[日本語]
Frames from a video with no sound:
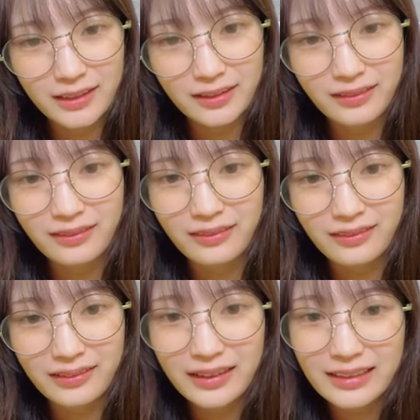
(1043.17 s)
そう
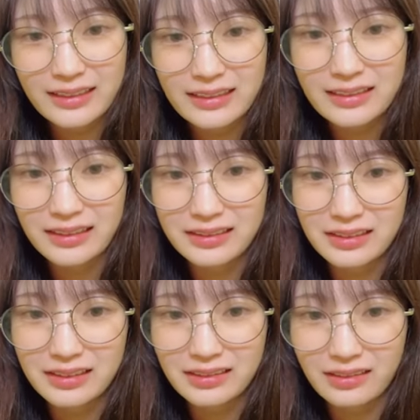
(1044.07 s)
りさ
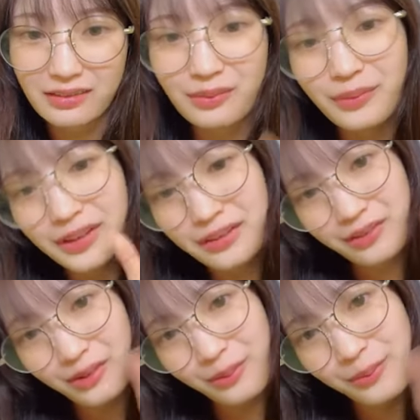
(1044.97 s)
ちあれさんこんばんは
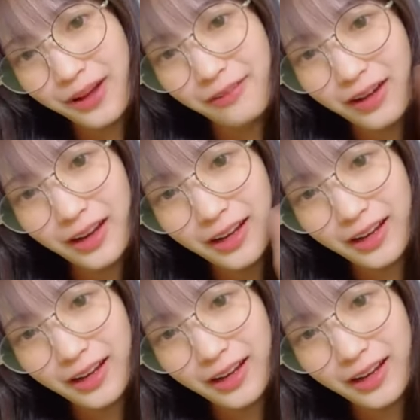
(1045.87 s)
こんばんは